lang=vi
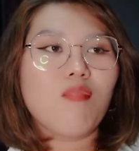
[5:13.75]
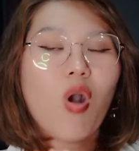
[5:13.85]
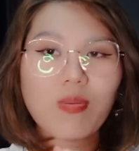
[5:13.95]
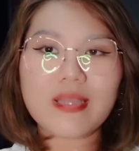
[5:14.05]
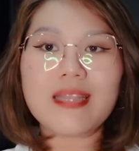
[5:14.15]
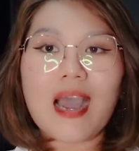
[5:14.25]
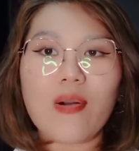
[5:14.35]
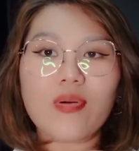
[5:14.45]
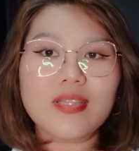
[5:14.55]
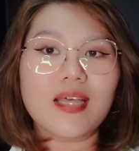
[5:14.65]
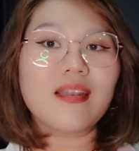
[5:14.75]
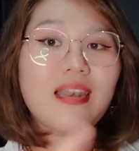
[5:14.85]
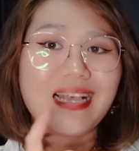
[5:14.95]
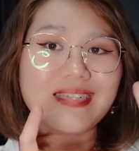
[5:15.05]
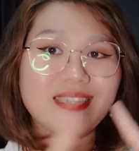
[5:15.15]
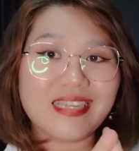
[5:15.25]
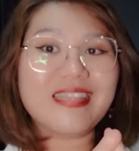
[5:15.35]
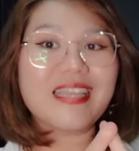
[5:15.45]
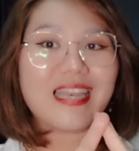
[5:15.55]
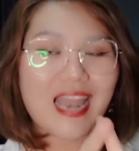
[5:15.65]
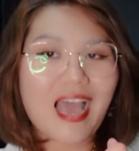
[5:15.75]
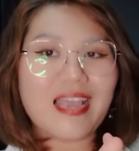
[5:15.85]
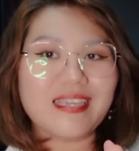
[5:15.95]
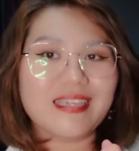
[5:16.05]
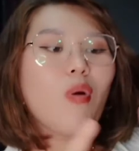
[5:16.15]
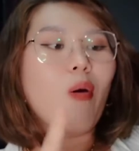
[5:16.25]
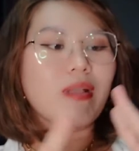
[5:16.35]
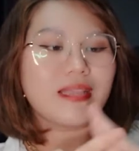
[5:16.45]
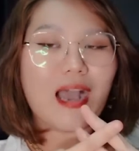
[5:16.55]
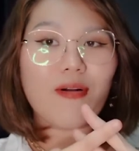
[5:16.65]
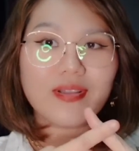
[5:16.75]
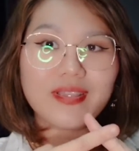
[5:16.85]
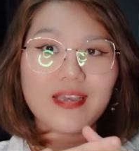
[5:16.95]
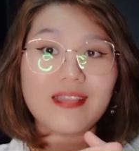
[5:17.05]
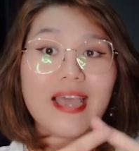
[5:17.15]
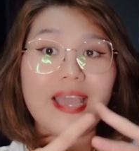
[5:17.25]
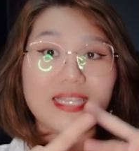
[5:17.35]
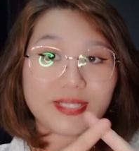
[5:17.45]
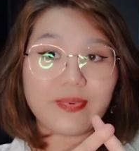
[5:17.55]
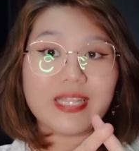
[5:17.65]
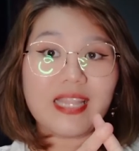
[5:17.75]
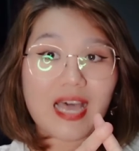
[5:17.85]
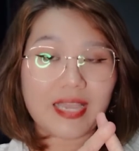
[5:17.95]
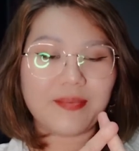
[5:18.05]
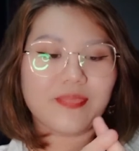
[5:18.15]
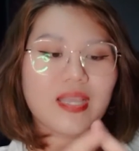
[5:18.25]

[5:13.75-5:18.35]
một cái tàu có tên là City Line, một cái tàu có tên là Express Line.